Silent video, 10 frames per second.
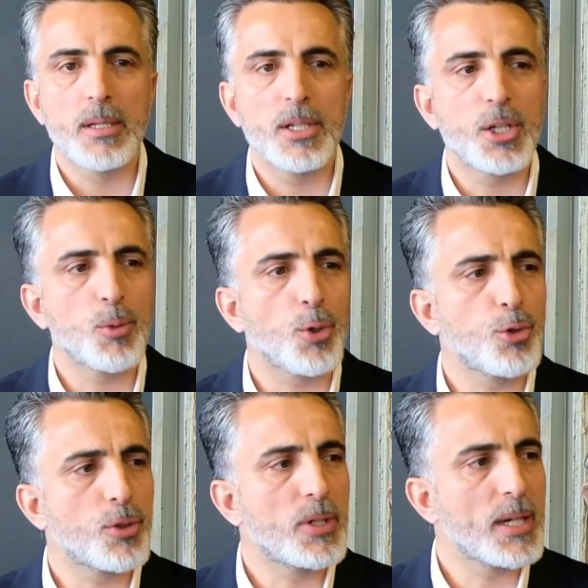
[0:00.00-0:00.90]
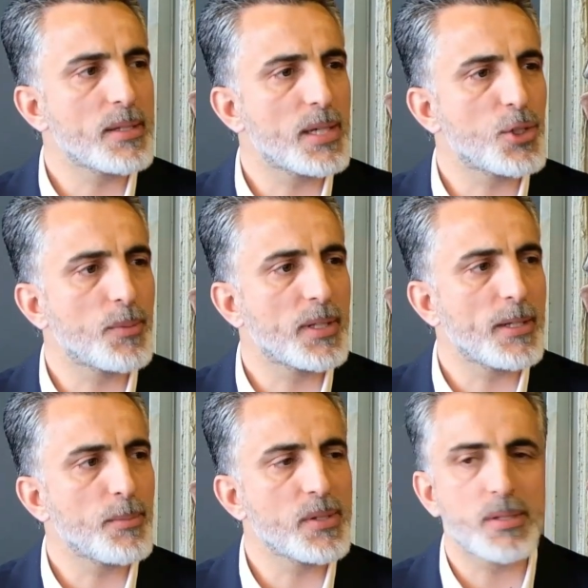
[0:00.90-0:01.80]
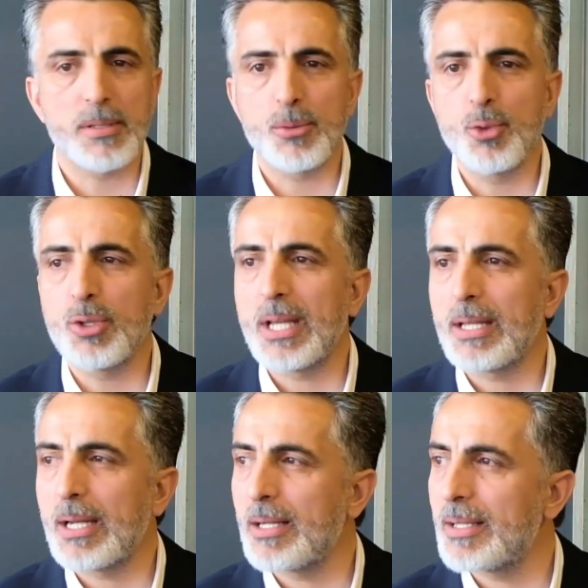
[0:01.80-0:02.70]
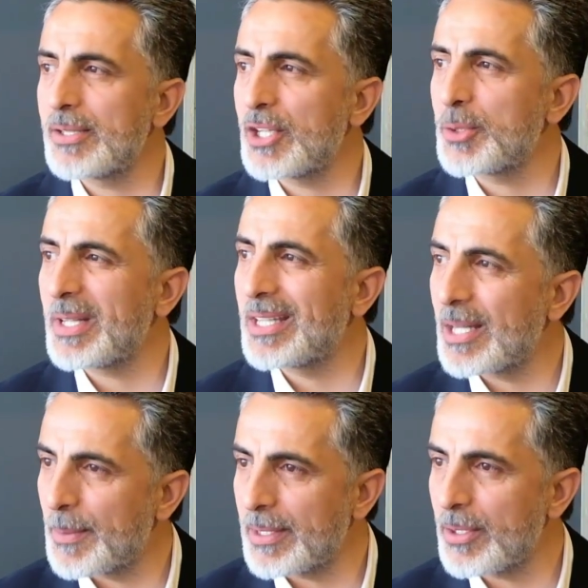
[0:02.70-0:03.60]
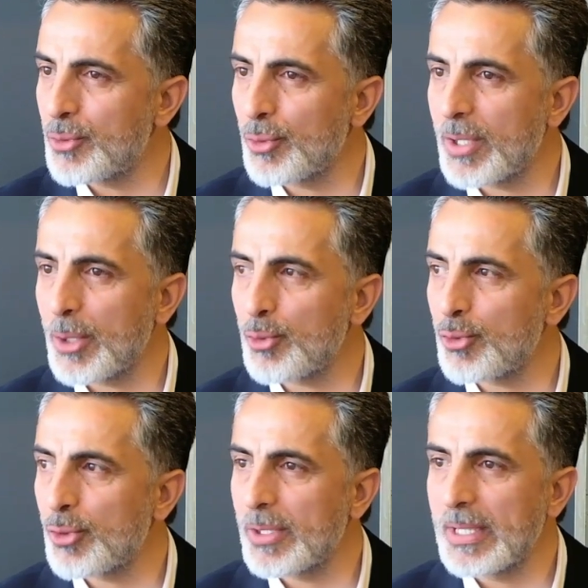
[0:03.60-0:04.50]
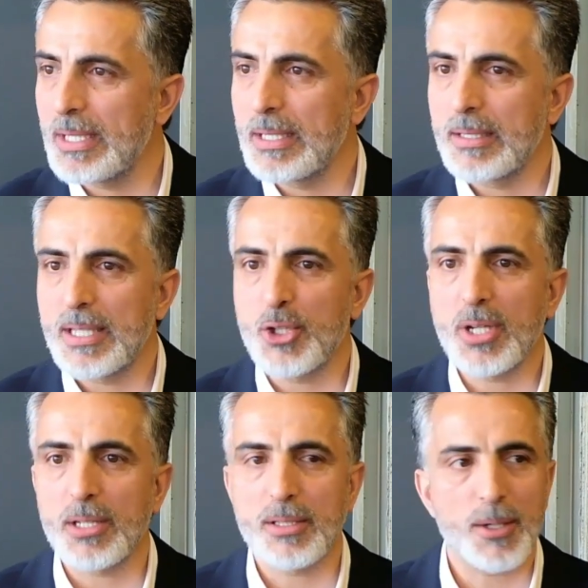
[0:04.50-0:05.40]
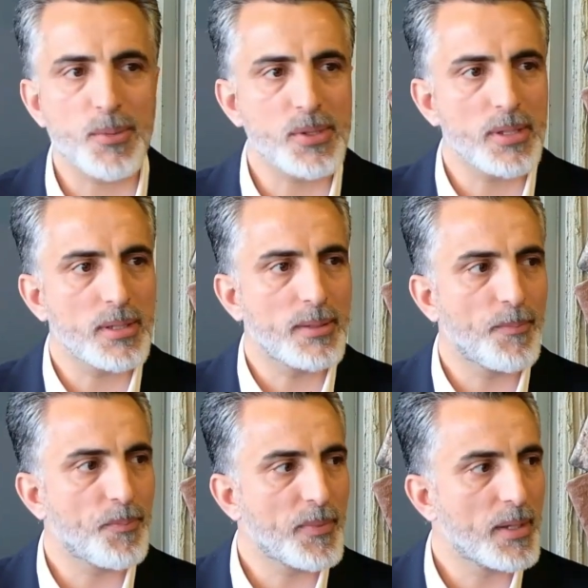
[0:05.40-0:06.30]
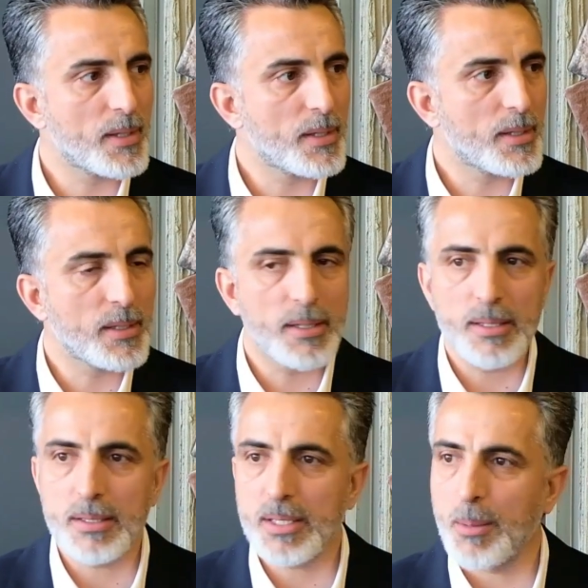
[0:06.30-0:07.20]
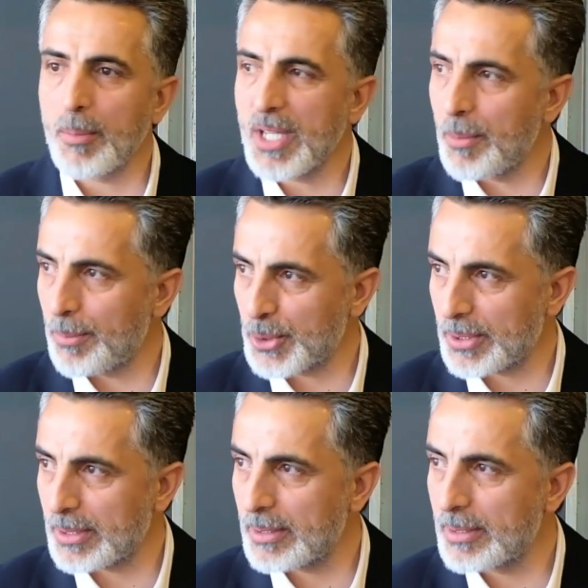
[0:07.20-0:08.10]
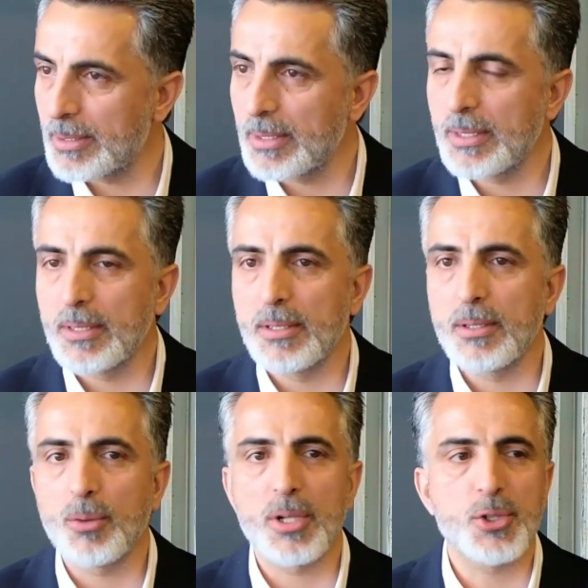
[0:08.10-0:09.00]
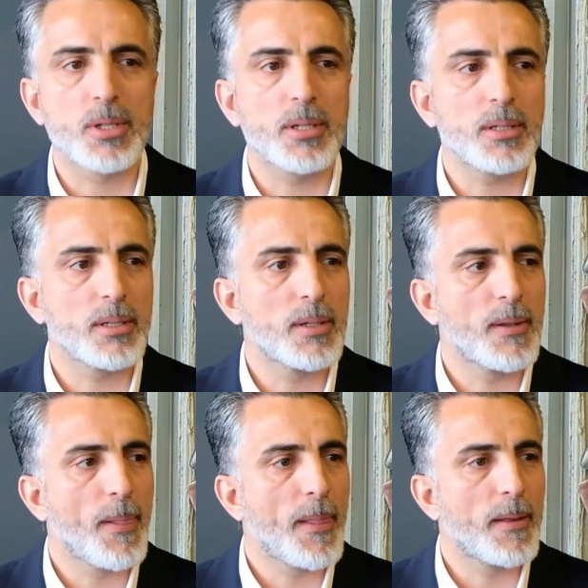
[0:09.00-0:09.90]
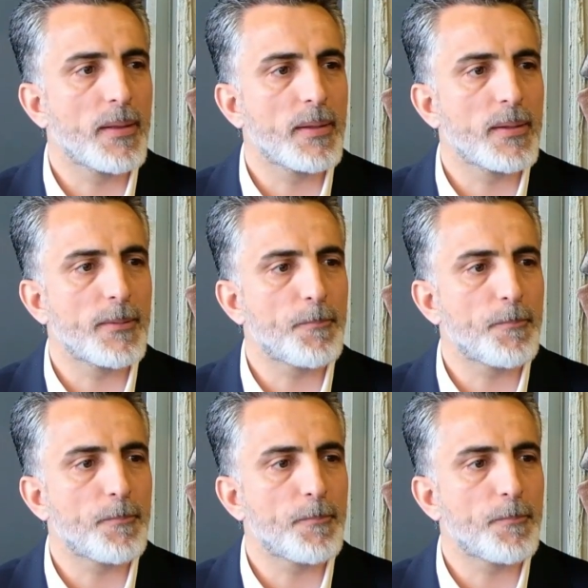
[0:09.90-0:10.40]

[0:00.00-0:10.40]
2014 yerel seçiminde biz Türkiye genelinde seçime giremedik. Çünkü henüz teşkilatlarımızı e, tamamlayamamıştık. O açıdan e,